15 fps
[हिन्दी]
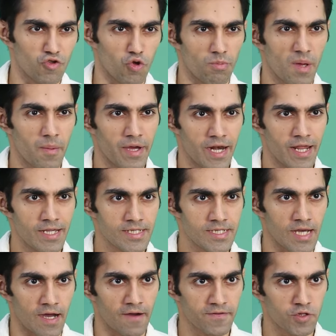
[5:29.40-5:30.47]
के टाइम पर हार्डवर्क
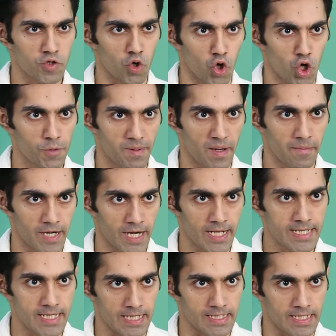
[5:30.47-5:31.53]
करें और अच्छा वाला
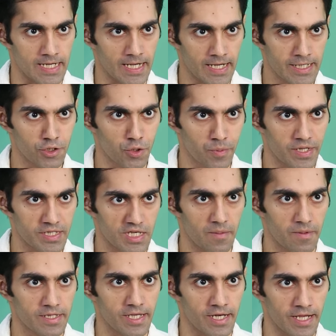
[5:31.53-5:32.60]
ऑडिशन ही
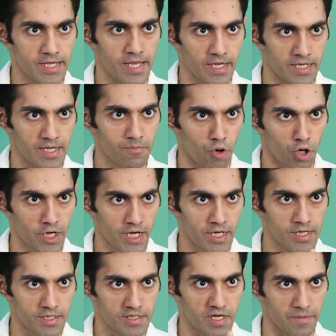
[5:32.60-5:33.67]
उनको सेंड करें जिससे
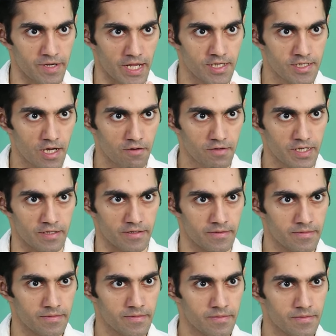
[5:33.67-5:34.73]
कि आपका सिलेक्शन
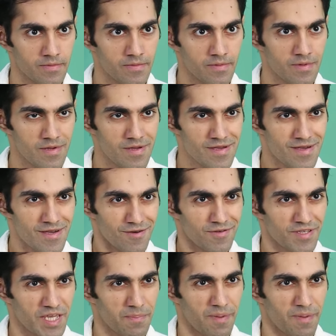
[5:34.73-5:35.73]
100 परसेंट हो जाए तो